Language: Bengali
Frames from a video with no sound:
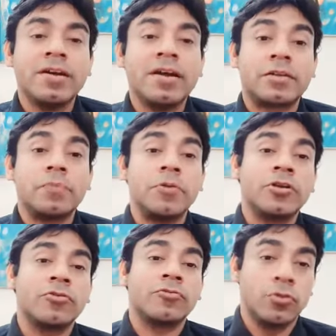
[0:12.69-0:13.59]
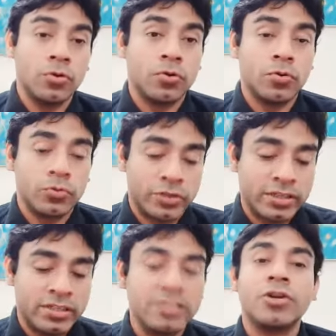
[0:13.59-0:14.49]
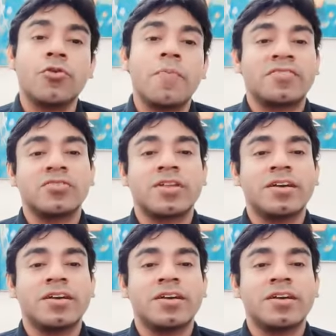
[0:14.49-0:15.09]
একটা বিশ্বস্ত লোক খুঁজছি নিজে খুব ব্যস্ত